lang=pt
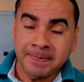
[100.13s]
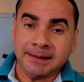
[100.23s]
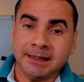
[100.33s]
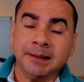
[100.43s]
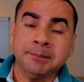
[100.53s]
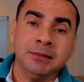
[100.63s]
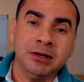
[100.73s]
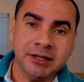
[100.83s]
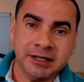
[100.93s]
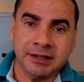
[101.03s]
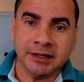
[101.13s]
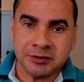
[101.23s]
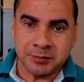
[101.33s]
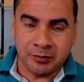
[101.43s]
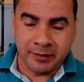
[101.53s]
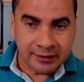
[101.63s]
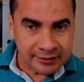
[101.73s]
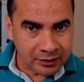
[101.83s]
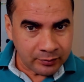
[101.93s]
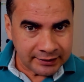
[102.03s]
dá 1.500 por mês.
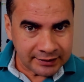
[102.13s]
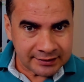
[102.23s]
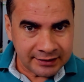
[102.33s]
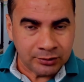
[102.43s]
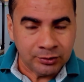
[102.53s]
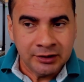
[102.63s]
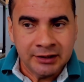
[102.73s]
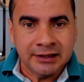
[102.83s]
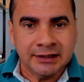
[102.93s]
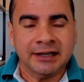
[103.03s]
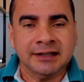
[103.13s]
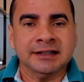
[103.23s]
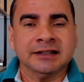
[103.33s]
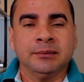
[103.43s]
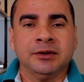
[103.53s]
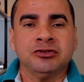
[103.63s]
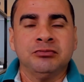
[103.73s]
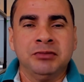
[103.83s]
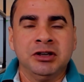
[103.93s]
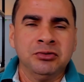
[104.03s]
55 dá exatamente
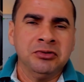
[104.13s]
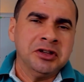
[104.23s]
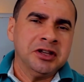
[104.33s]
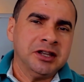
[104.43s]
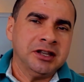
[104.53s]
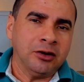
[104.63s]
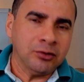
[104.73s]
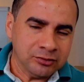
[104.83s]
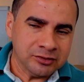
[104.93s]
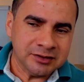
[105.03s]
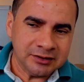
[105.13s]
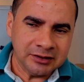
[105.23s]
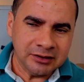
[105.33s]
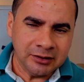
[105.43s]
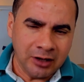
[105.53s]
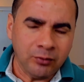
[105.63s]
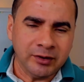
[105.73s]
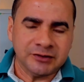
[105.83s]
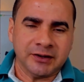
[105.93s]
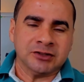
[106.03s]
mil e, alguns, e
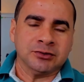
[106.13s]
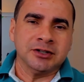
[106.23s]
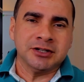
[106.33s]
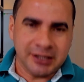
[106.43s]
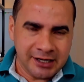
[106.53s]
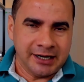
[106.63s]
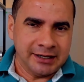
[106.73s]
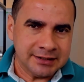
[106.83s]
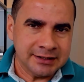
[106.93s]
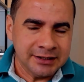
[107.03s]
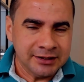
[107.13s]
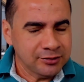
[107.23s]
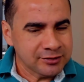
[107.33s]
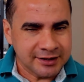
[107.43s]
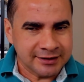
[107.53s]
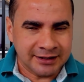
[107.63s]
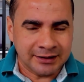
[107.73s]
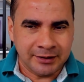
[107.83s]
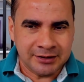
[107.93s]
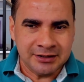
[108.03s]
algumas frações de reais. Não sei
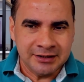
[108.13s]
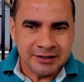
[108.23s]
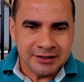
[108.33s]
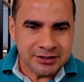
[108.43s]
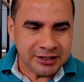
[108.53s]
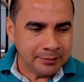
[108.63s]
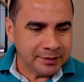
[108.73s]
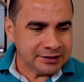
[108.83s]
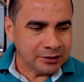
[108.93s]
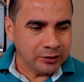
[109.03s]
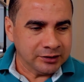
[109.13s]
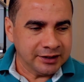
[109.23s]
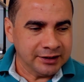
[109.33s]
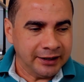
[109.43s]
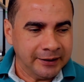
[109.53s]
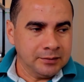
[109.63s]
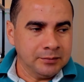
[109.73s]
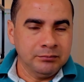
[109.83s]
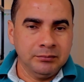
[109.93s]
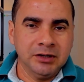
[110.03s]
exatamente de cabeça quanto que dá.
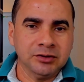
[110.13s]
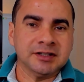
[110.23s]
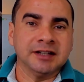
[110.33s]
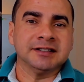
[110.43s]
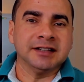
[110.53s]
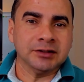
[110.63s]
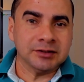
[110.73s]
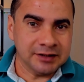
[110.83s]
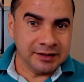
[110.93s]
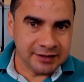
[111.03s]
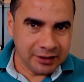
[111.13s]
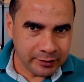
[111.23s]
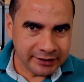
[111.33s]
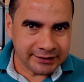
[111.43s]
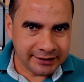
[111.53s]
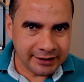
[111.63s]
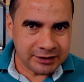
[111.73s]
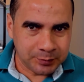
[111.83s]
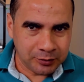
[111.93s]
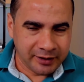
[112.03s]
1.650
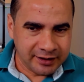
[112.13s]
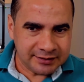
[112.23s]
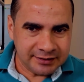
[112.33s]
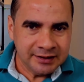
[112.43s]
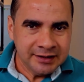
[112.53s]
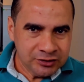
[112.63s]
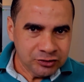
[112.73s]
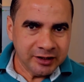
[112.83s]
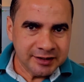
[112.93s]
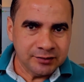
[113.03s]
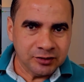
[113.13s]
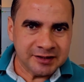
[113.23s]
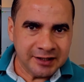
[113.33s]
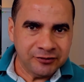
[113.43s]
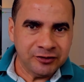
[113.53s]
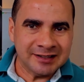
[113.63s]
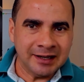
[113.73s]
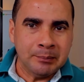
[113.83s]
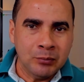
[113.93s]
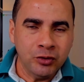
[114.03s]
reais por mês. Só que se você
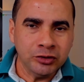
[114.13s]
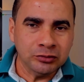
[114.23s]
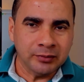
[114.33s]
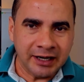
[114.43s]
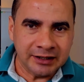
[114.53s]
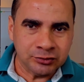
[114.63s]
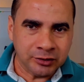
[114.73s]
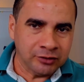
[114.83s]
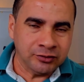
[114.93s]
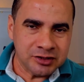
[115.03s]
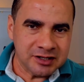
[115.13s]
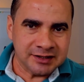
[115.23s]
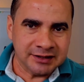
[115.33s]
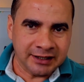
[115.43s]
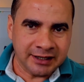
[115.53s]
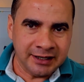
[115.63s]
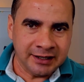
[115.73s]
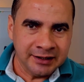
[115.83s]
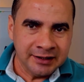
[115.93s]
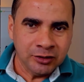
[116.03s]
fizer muito mais do que eu vou te ensinar
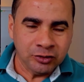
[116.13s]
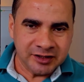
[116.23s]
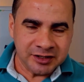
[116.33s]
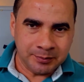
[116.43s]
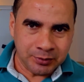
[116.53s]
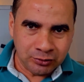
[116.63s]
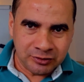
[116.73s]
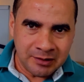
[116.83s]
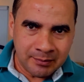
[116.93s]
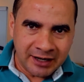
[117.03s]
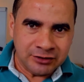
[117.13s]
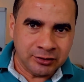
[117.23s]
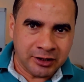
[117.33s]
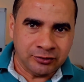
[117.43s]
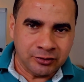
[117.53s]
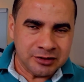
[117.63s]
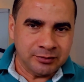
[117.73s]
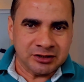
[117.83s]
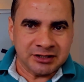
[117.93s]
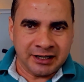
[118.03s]
aqui, ou seja, produzir mais do que eu vou te
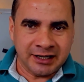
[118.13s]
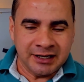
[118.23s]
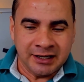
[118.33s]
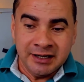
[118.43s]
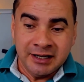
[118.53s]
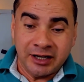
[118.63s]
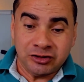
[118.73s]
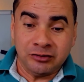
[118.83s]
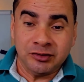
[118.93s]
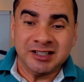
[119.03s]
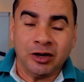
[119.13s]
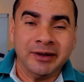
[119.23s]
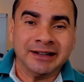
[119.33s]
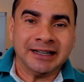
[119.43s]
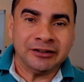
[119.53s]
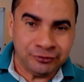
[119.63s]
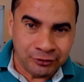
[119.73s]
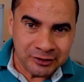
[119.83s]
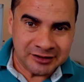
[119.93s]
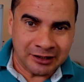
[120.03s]
mostrar aqui, é só você aumentar a
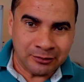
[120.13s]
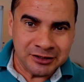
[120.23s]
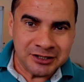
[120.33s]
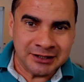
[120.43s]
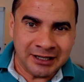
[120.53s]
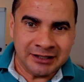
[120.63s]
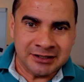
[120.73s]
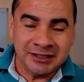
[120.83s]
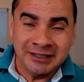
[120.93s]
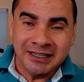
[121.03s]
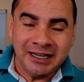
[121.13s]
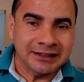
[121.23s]
força, a quantidade, a